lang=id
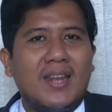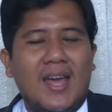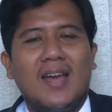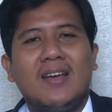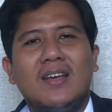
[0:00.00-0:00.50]

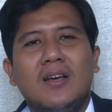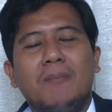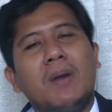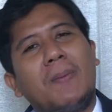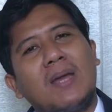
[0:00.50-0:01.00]
Nah,
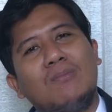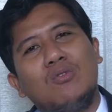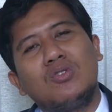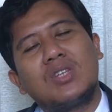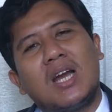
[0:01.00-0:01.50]
Bapak
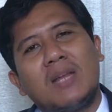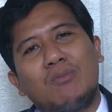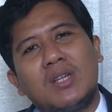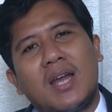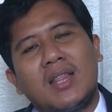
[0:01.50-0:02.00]
Ibu,
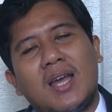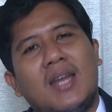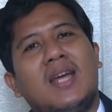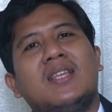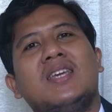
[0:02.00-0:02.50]
sekalipun
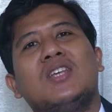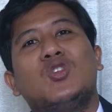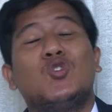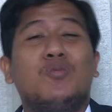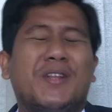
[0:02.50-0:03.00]
dikatakan hanya
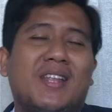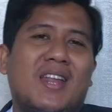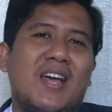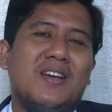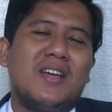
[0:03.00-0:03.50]
Yesus sumber
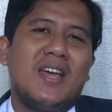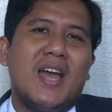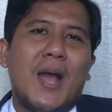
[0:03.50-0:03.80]
terang,